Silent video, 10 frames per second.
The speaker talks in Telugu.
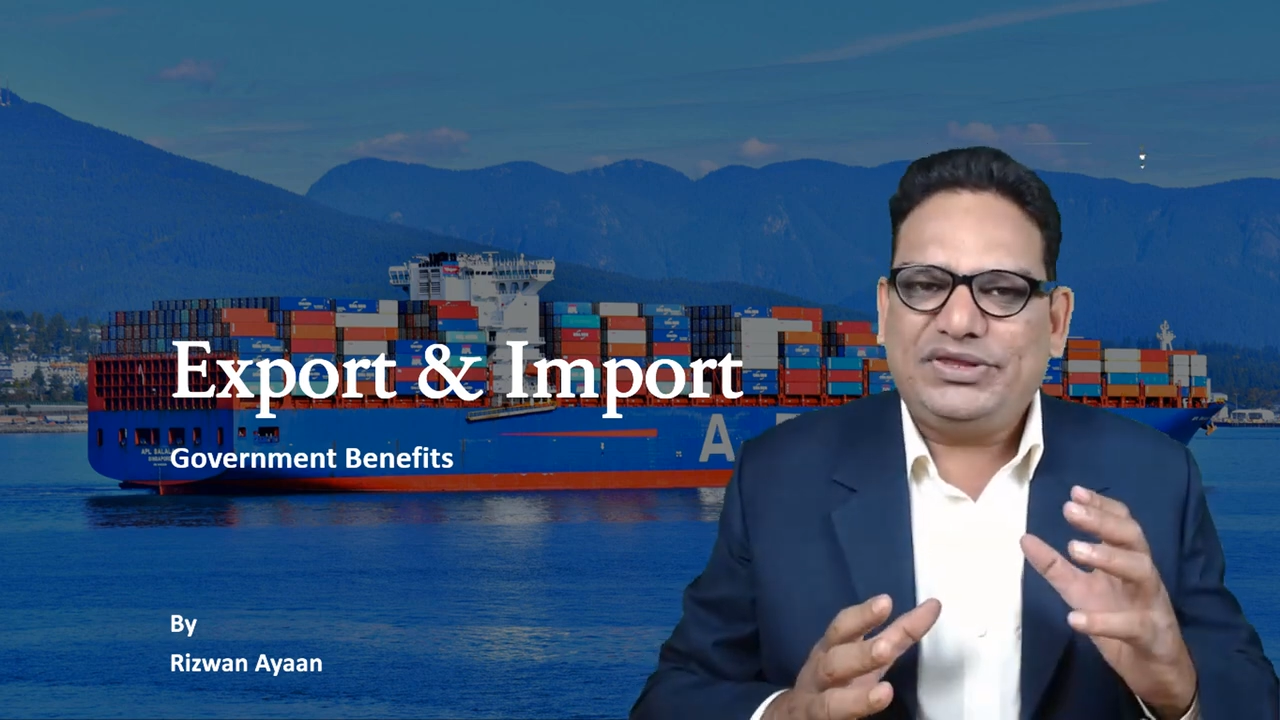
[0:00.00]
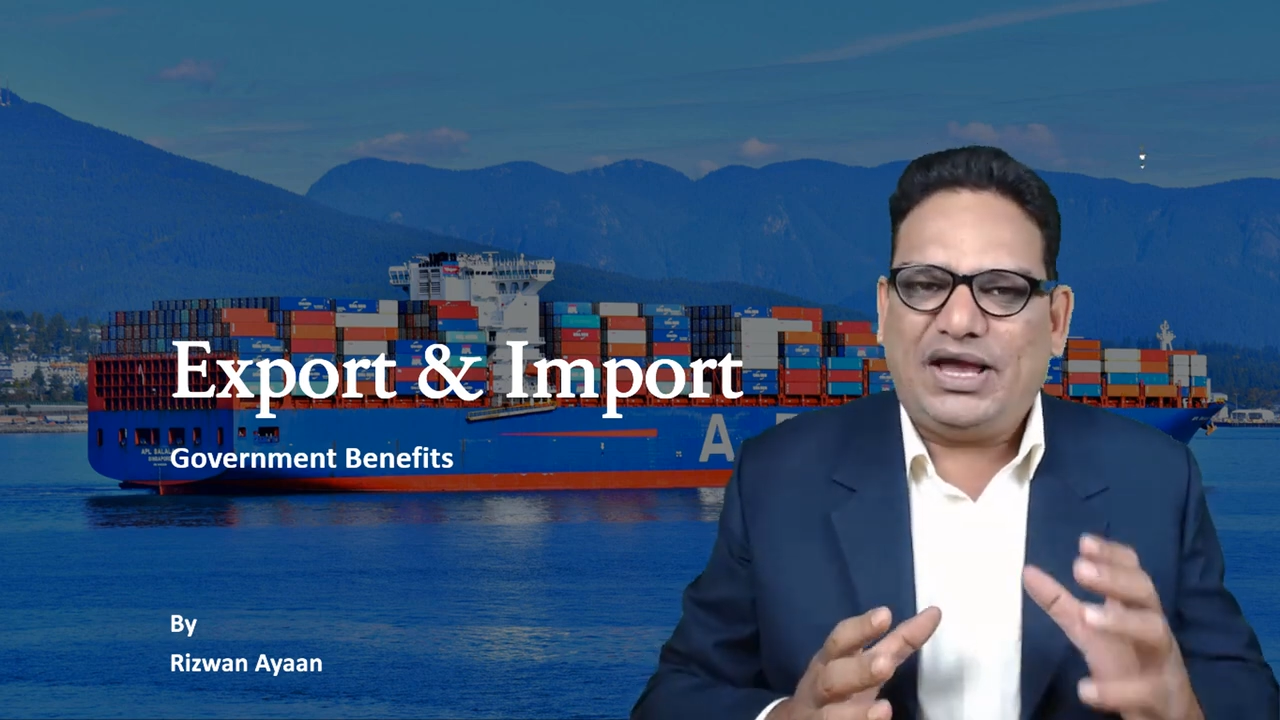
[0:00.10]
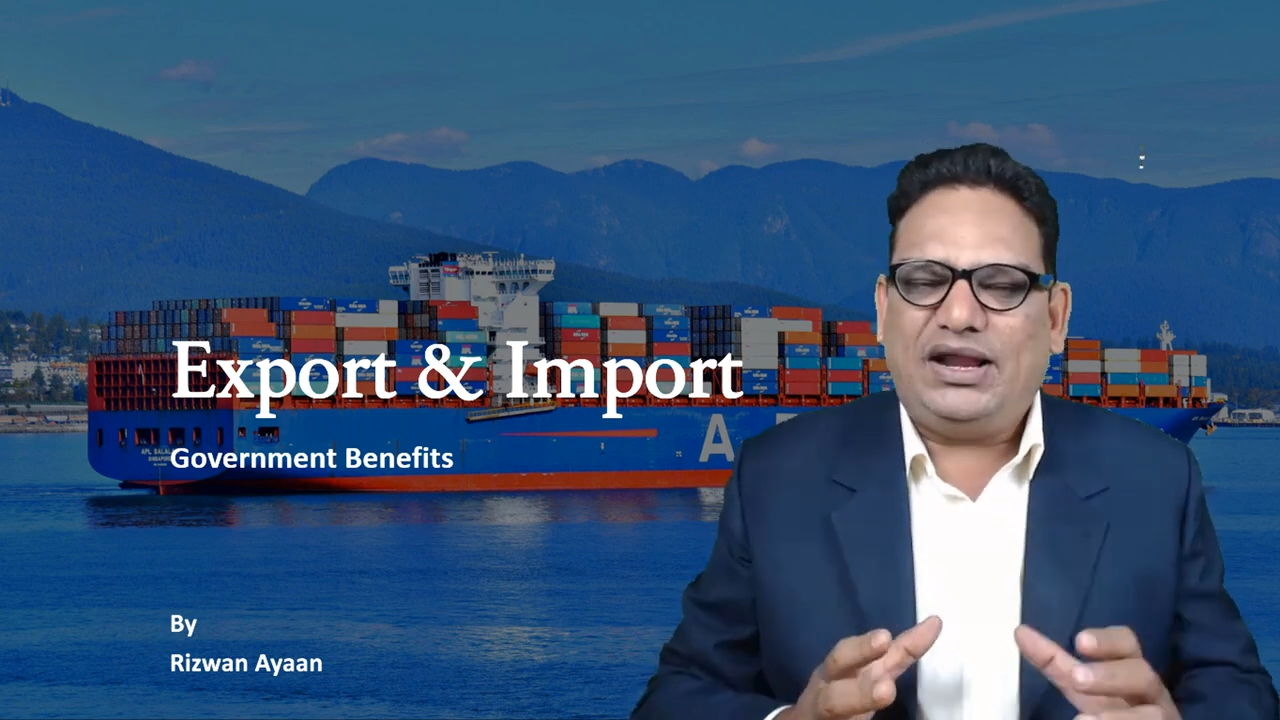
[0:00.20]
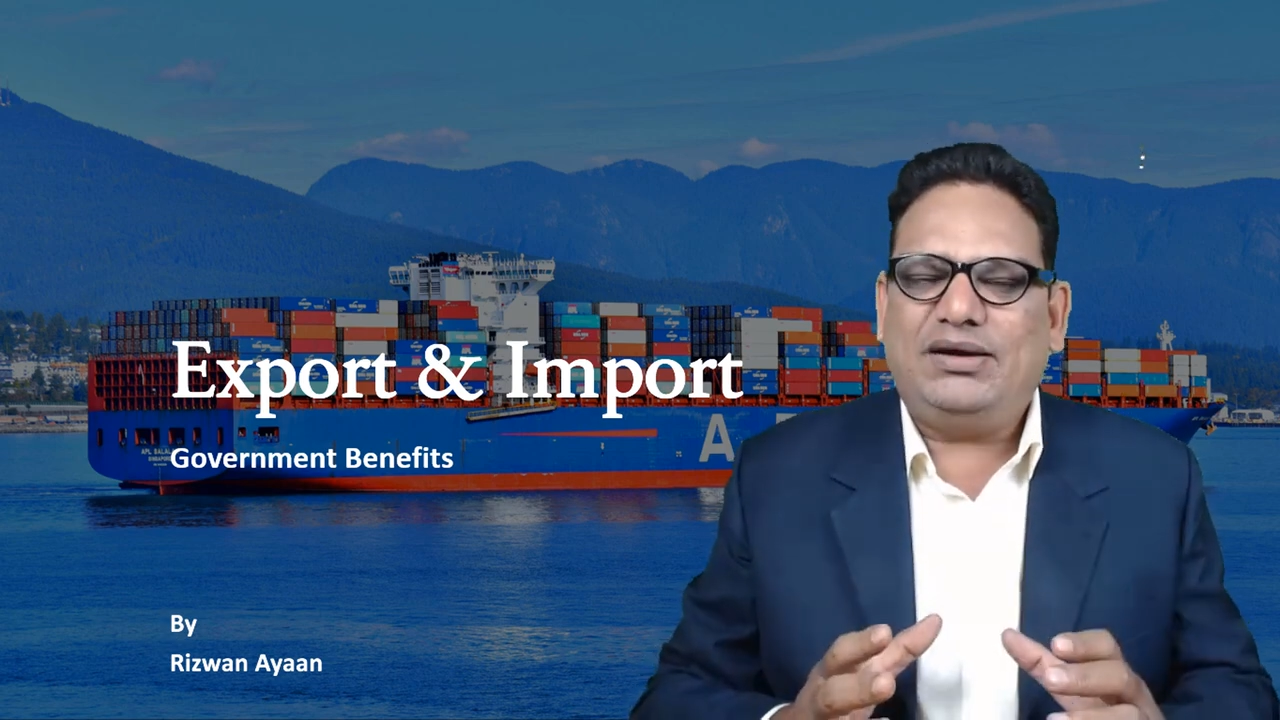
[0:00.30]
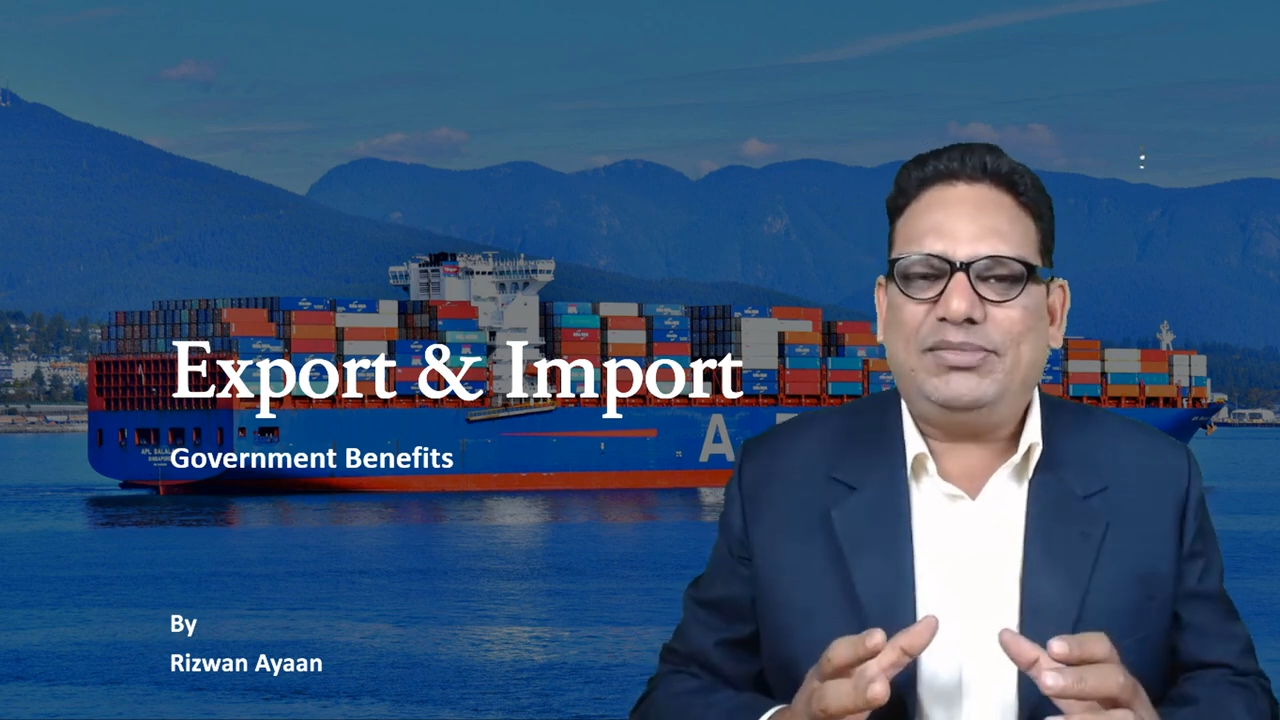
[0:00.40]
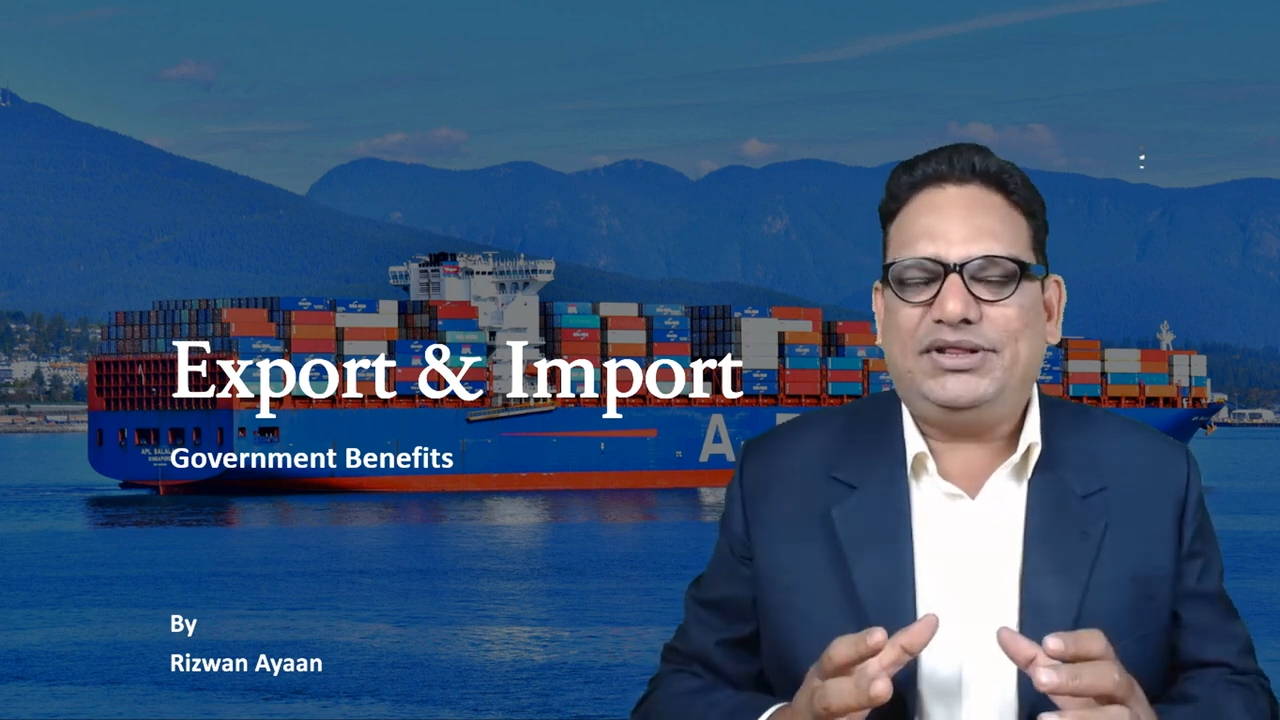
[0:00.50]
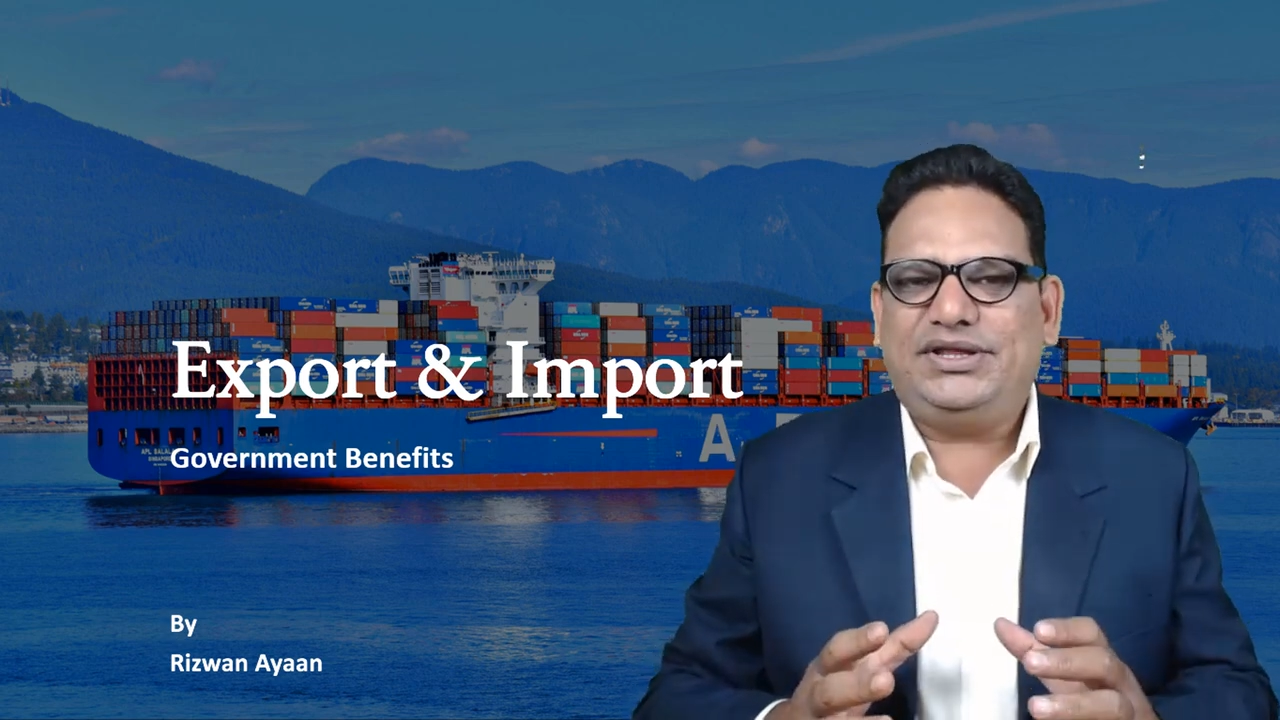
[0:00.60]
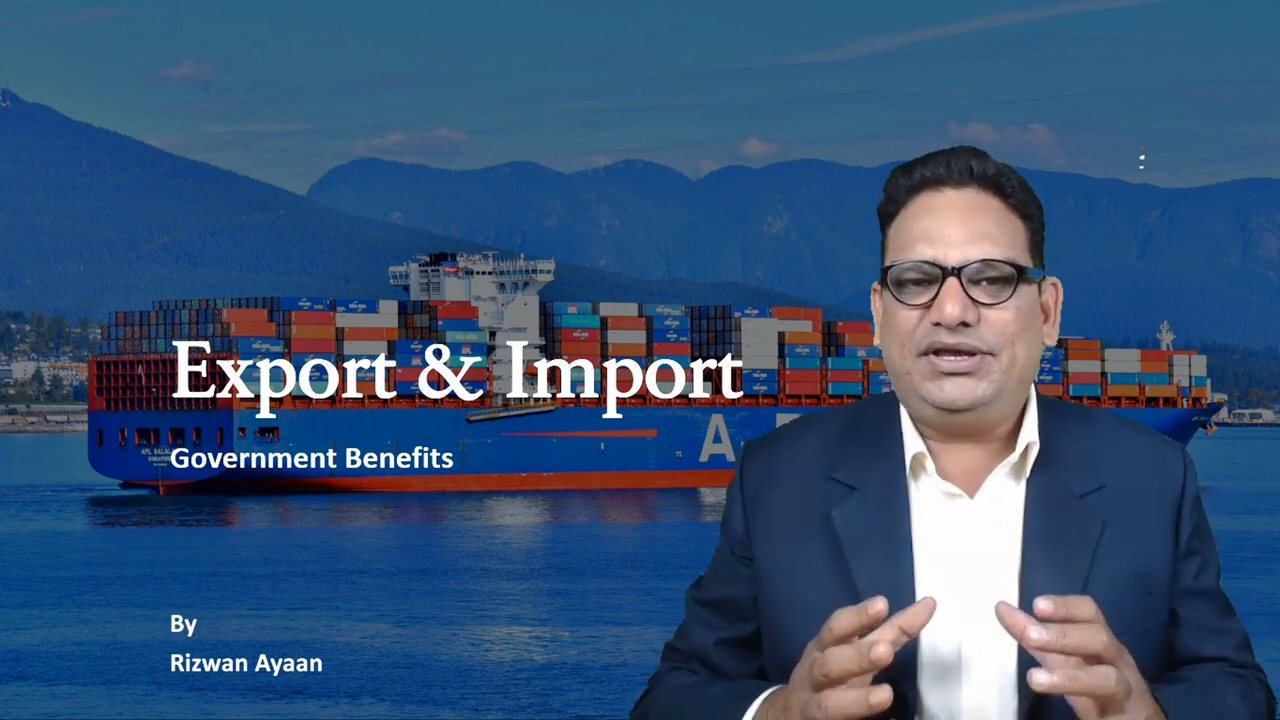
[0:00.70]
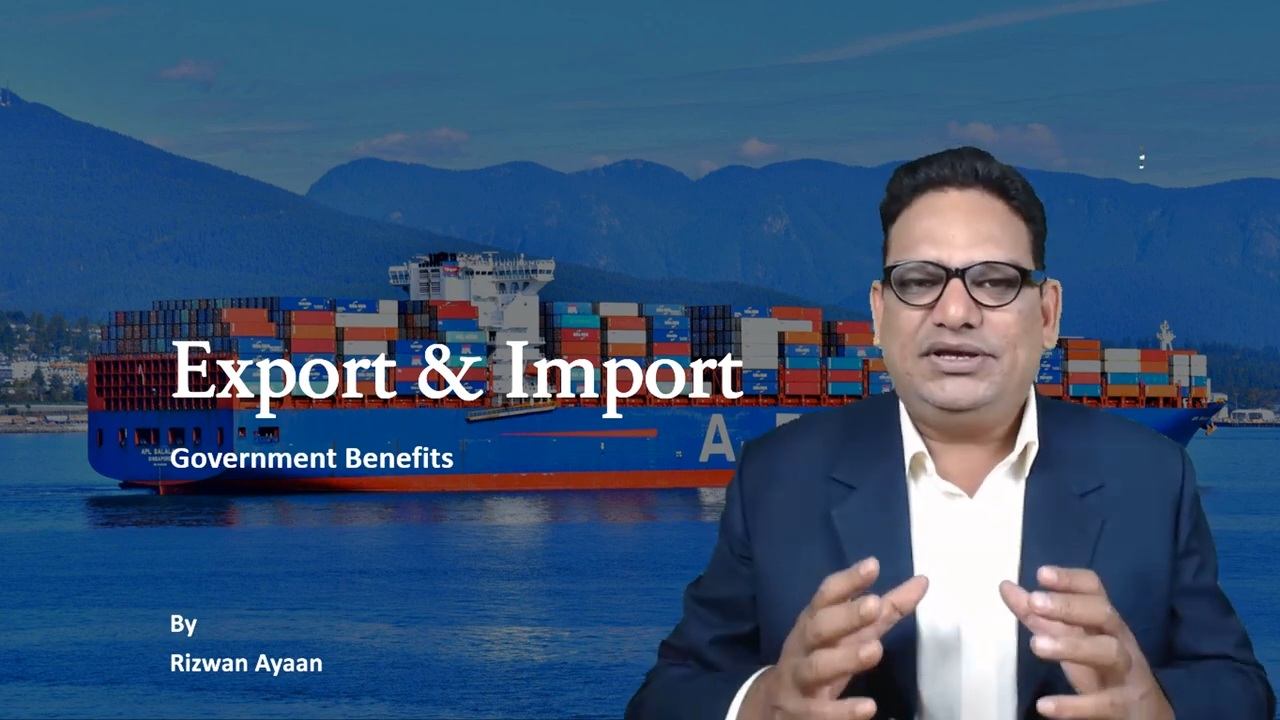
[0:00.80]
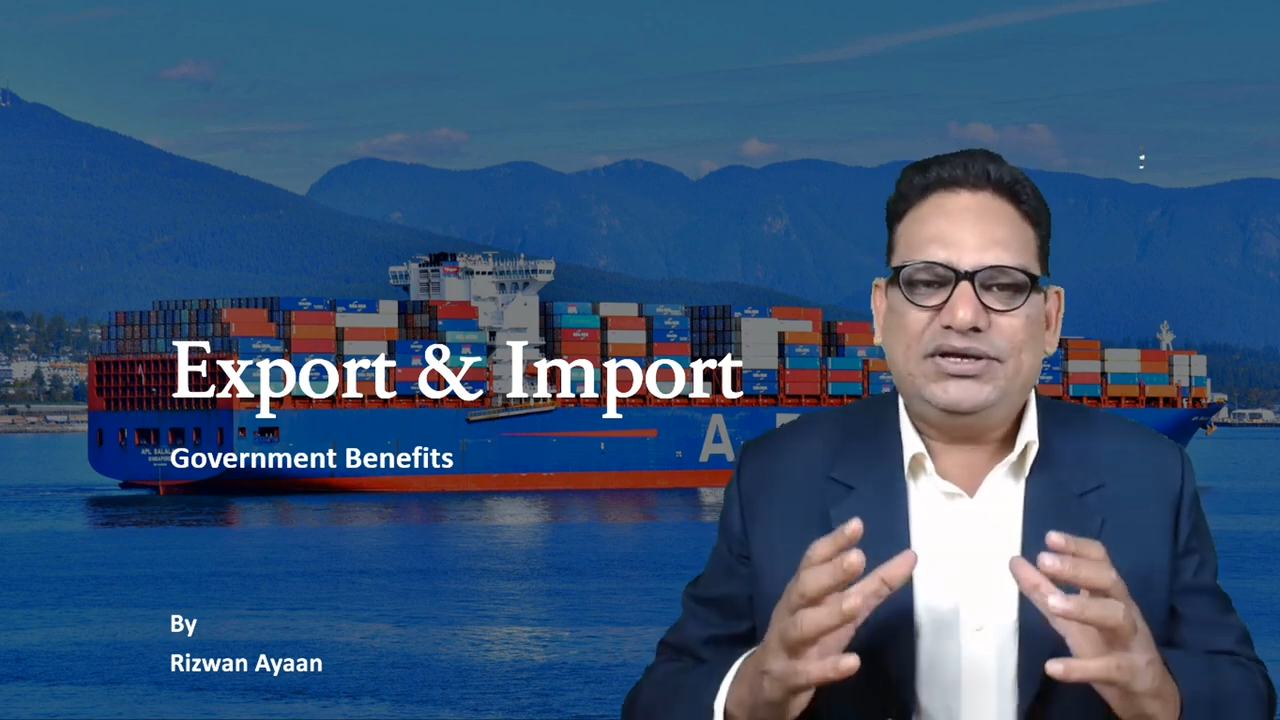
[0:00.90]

చాలామంది